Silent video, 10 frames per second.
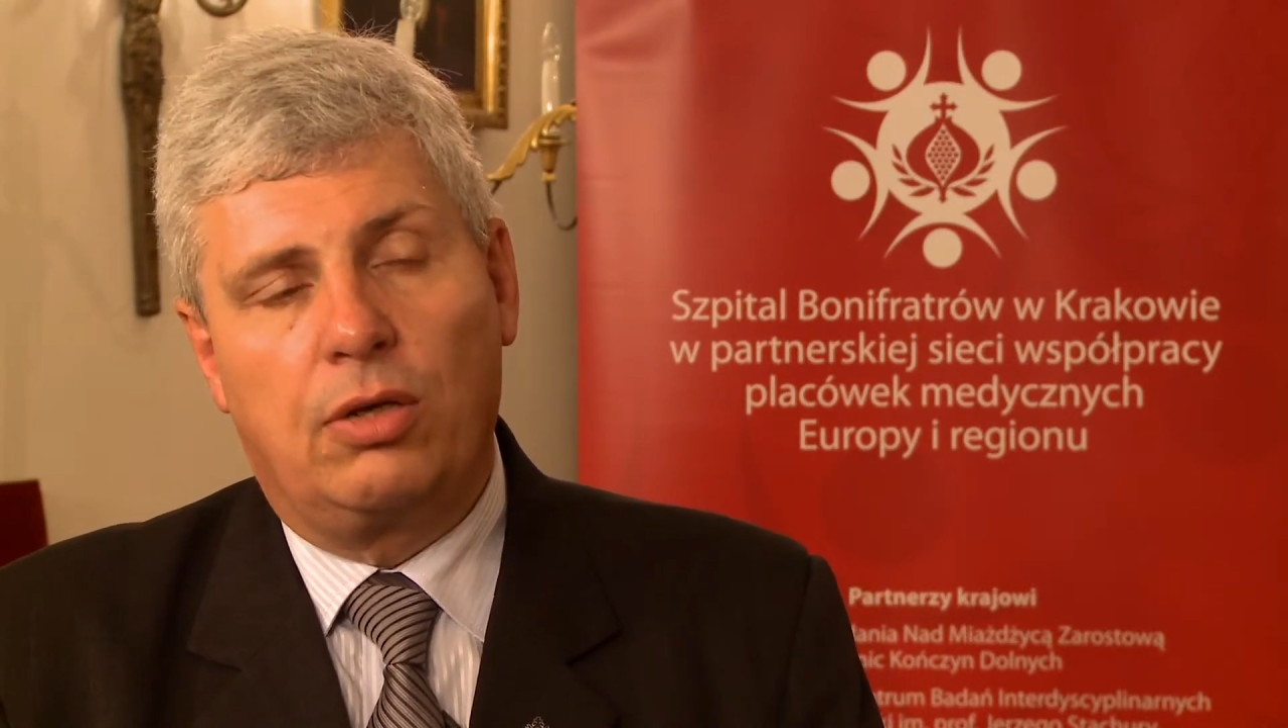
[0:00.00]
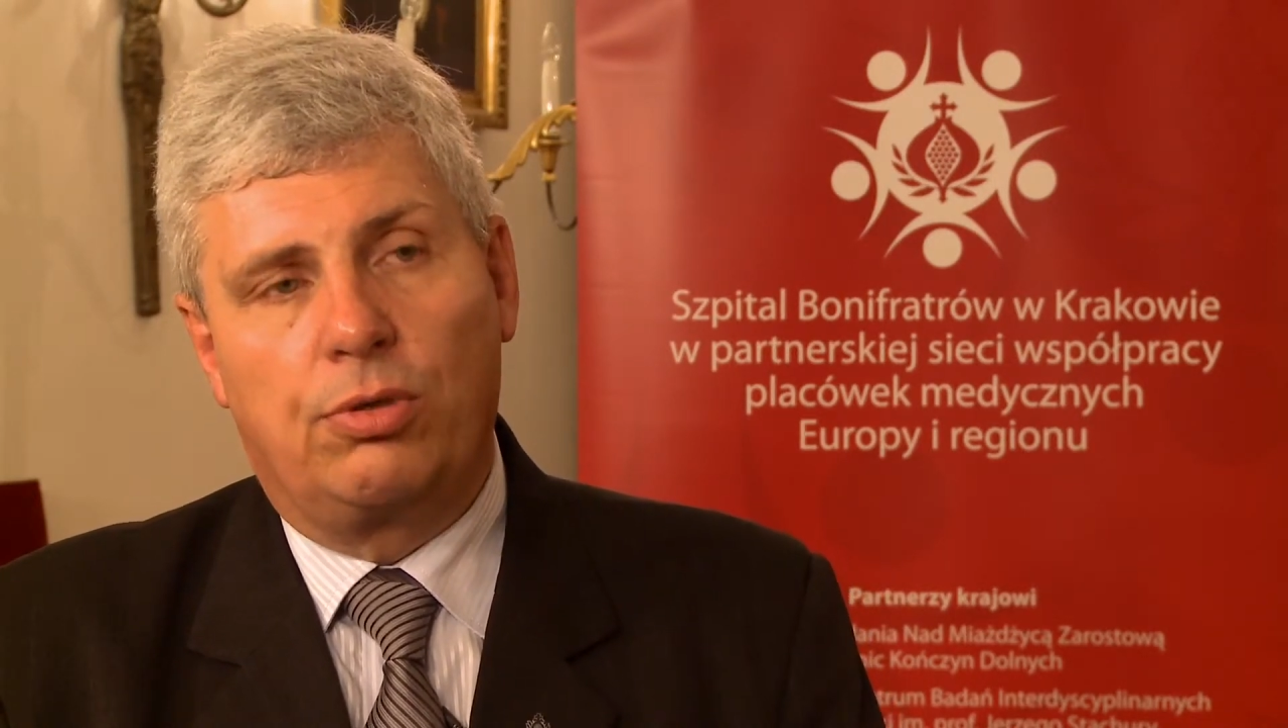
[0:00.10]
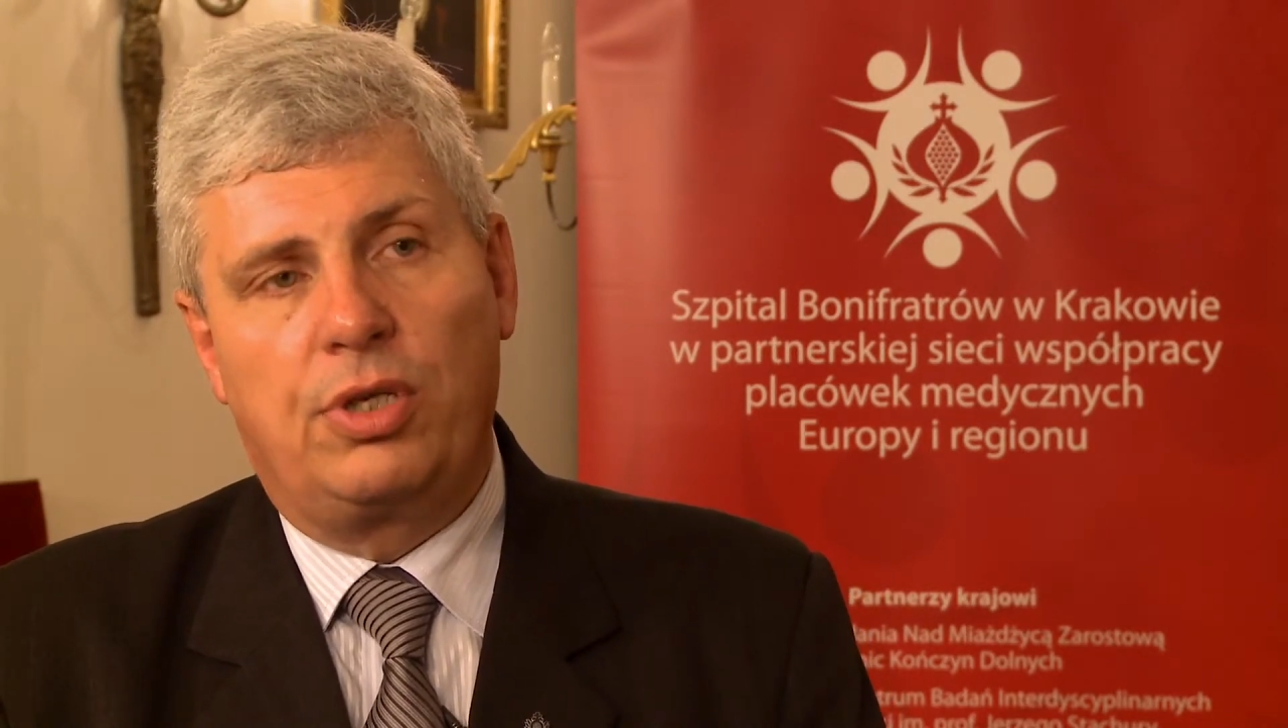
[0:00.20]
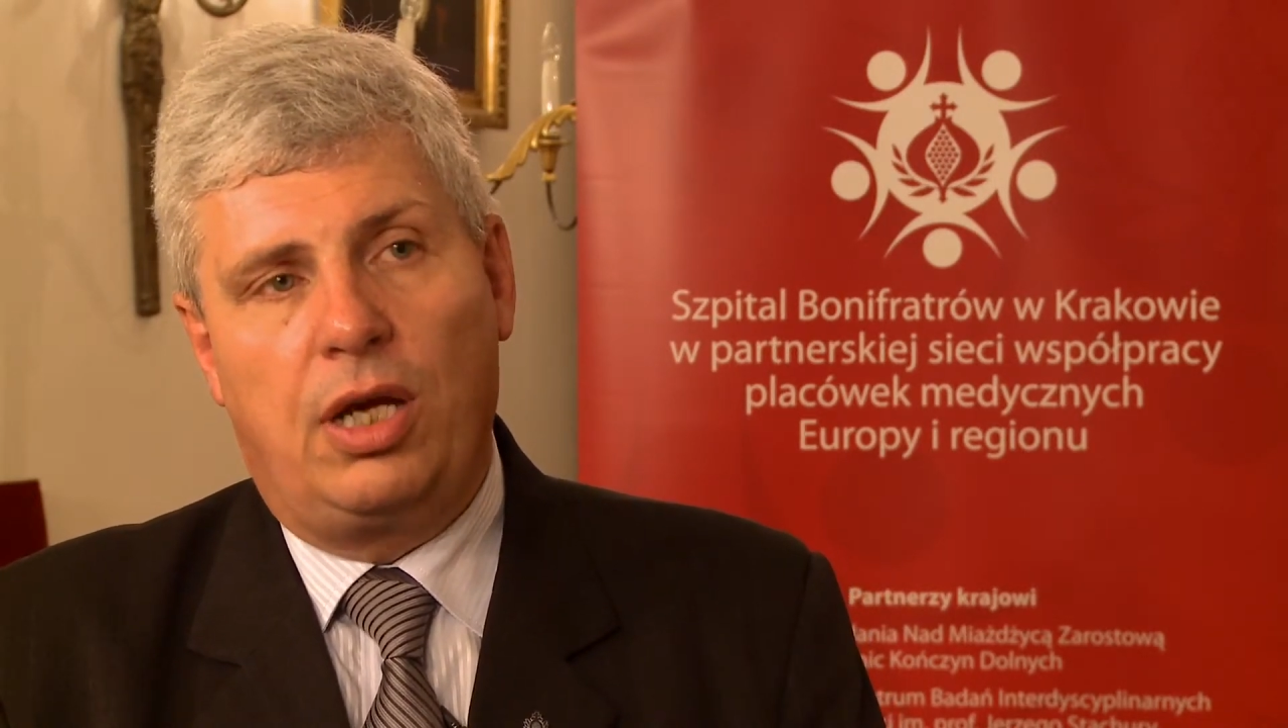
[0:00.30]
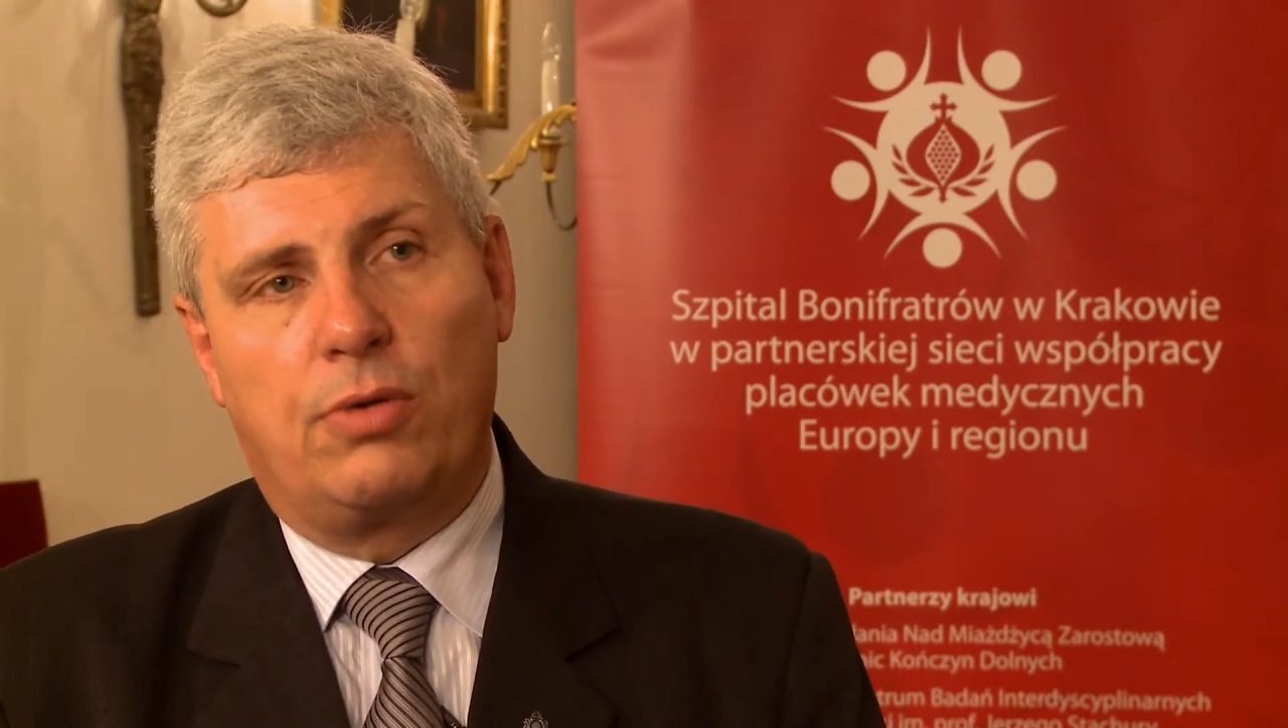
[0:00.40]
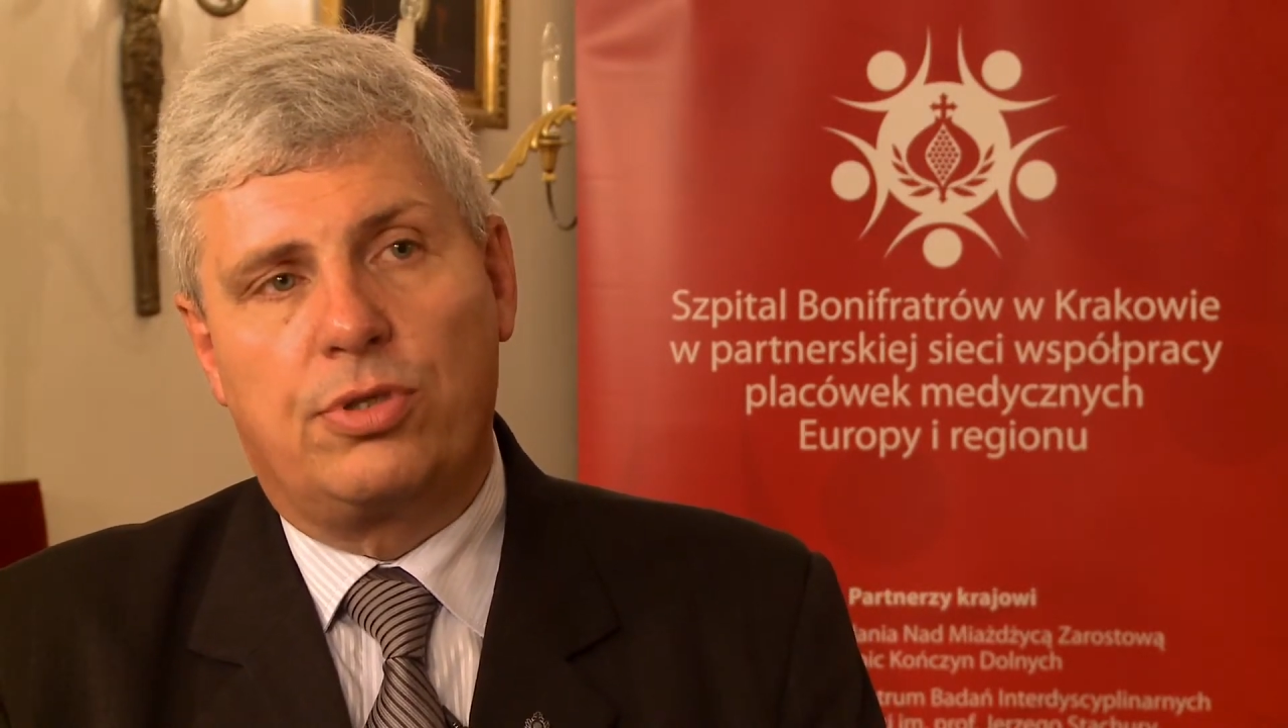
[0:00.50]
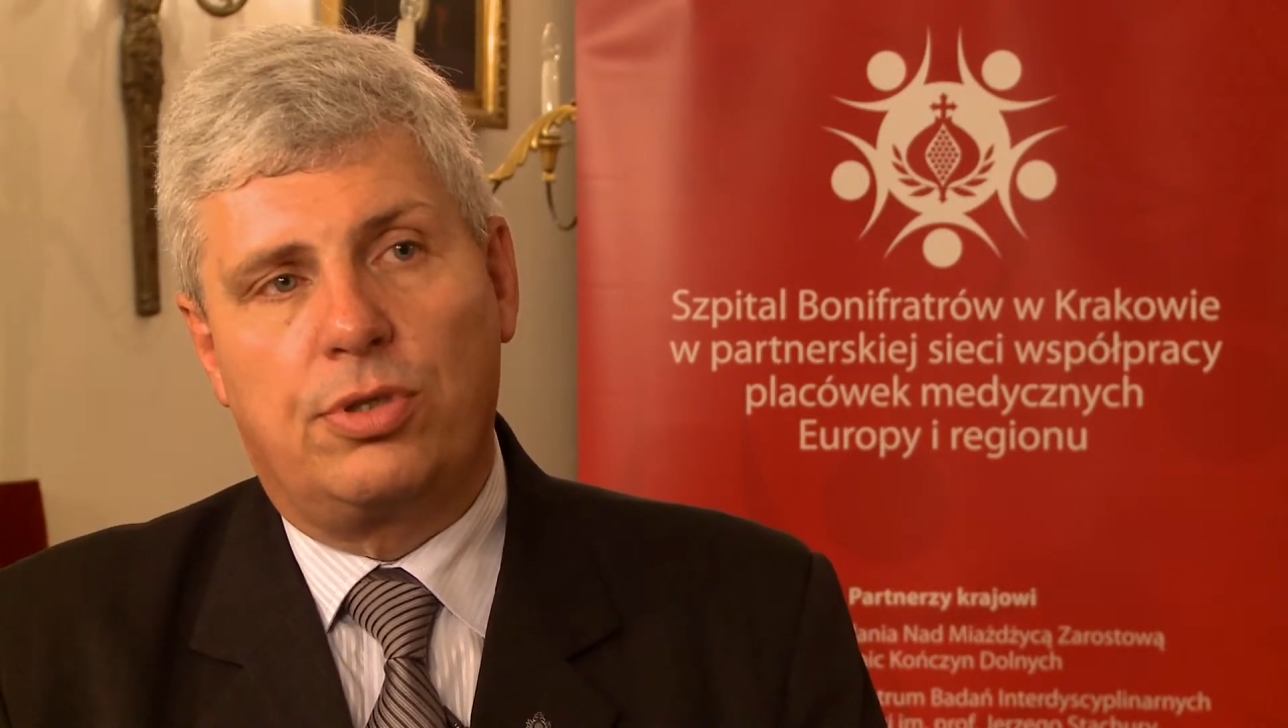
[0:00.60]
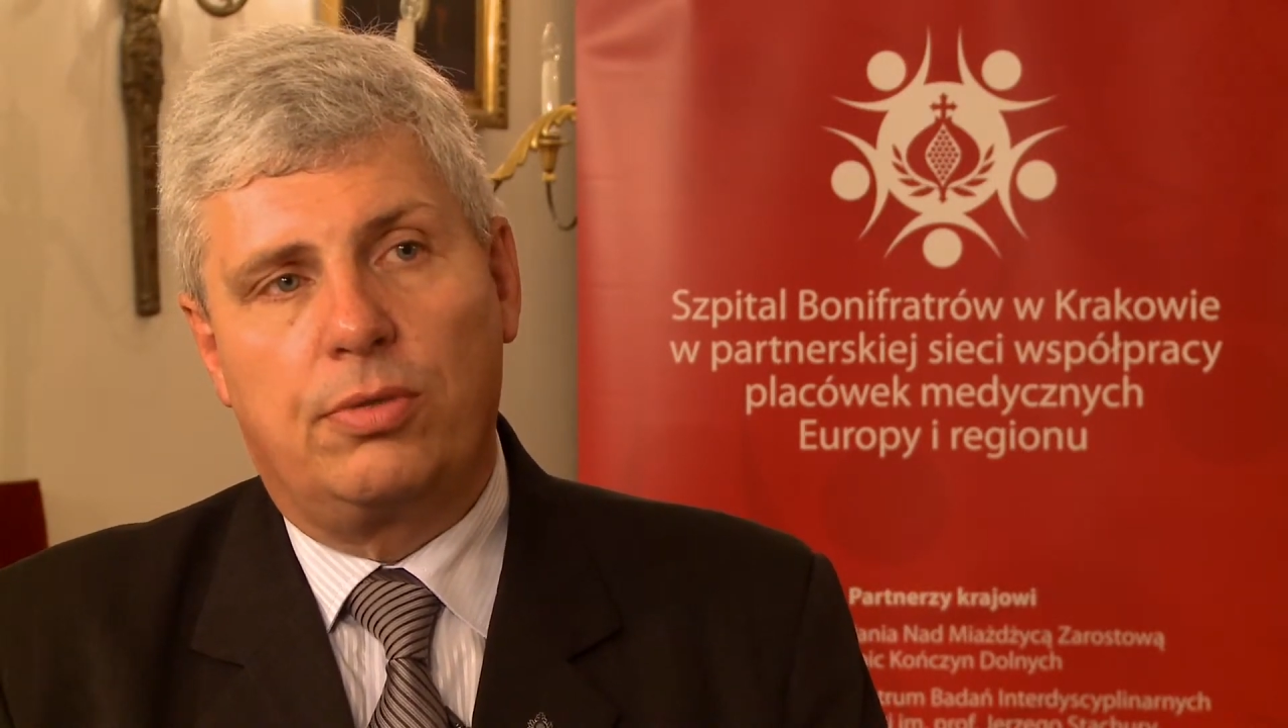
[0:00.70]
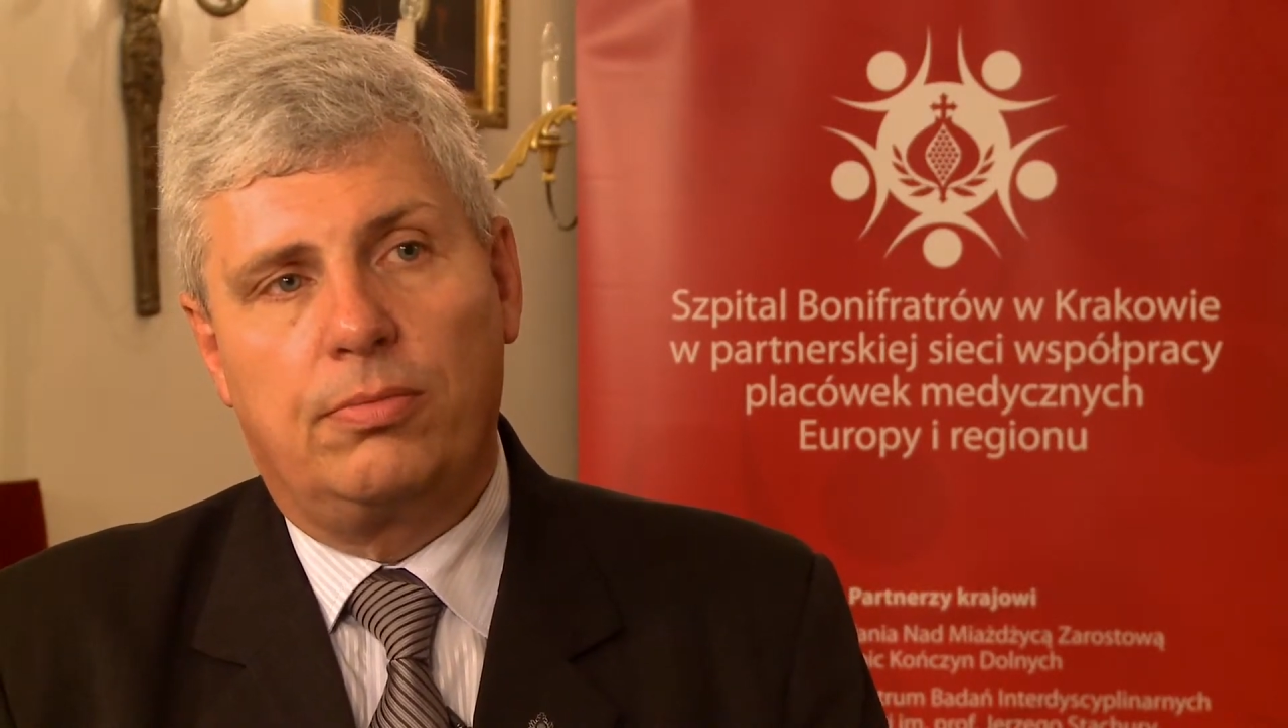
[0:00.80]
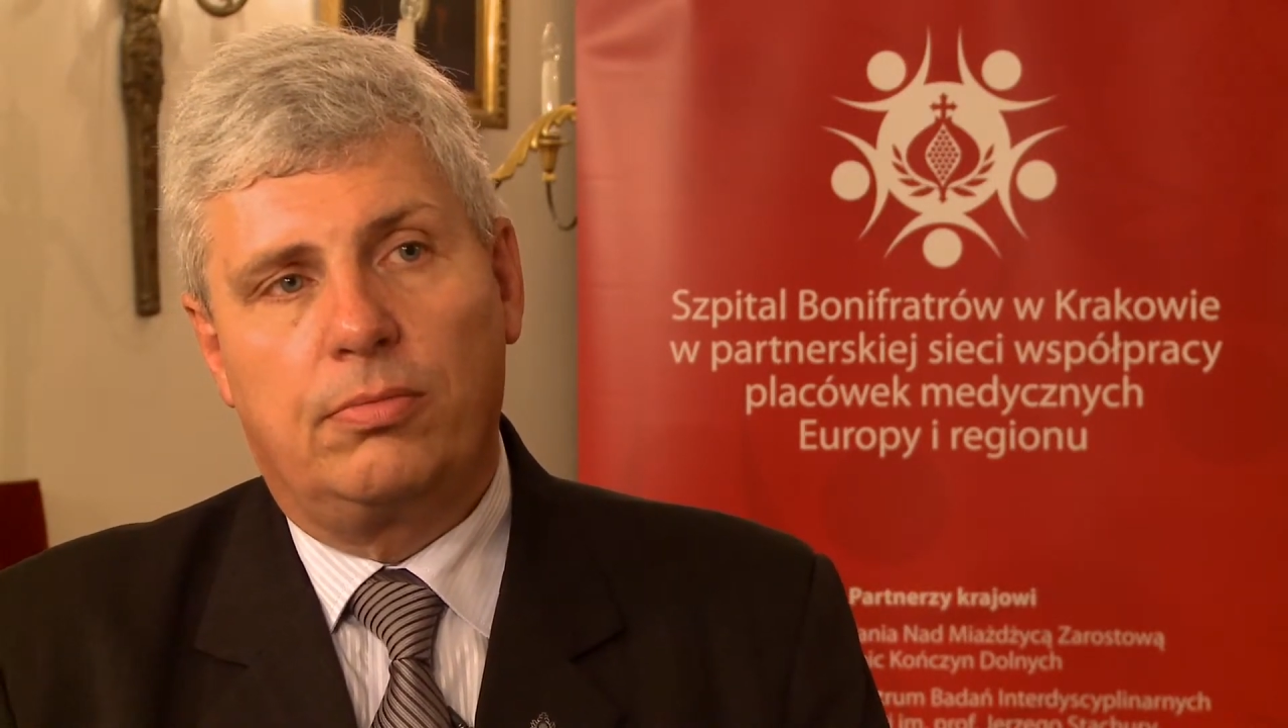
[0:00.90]
Górnej
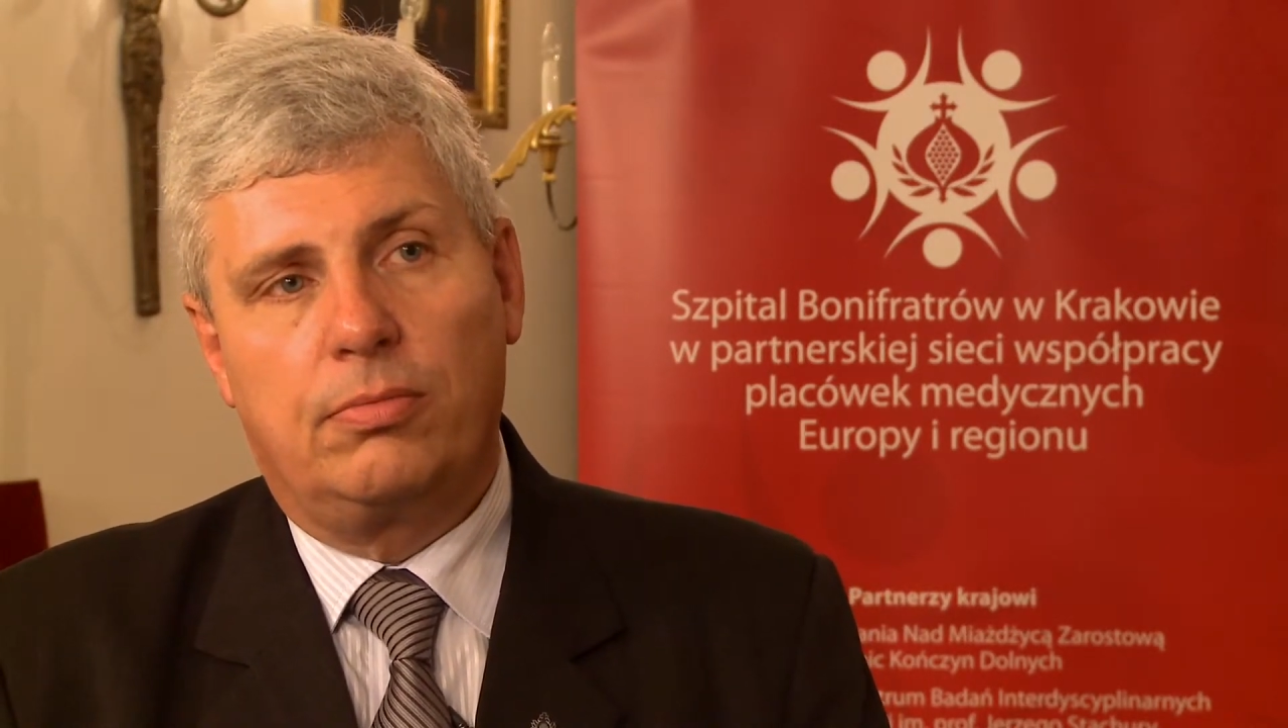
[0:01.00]
Austrii.